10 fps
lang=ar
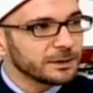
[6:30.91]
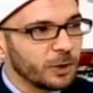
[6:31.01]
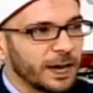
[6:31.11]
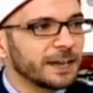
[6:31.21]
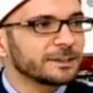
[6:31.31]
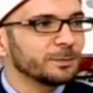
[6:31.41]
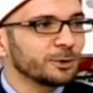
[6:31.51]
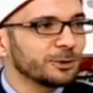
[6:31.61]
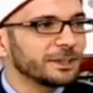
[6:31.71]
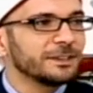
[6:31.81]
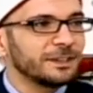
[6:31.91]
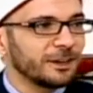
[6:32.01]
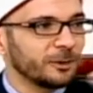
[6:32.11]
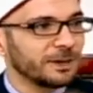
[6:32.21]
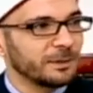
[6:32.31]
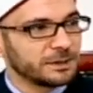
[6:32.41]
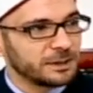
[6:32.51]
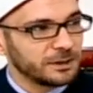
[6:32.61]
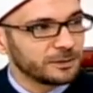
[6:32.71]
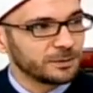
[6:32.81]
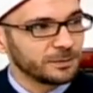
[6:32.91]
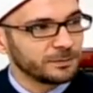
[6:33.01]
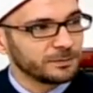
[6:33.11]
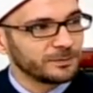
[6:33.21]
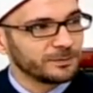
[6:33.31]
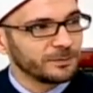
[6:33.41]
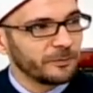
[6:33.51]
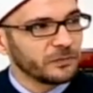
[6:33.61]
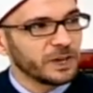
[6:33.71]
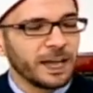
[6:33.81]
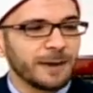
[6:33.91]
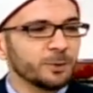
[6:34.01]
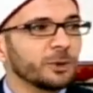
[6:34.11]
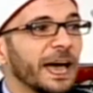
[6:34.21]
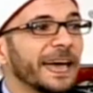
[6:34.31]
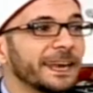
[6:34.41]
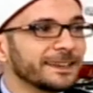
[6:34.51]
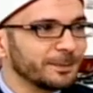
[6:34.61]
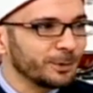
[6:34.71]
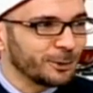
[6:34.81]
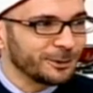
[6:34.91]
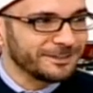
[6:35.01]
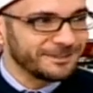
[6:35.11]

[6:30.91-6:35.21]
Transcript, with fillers: وحاعتبرهم هديه لرولا ما بدي اياهم طب اعطيني اياهم لا عم نقول حنعتبرهم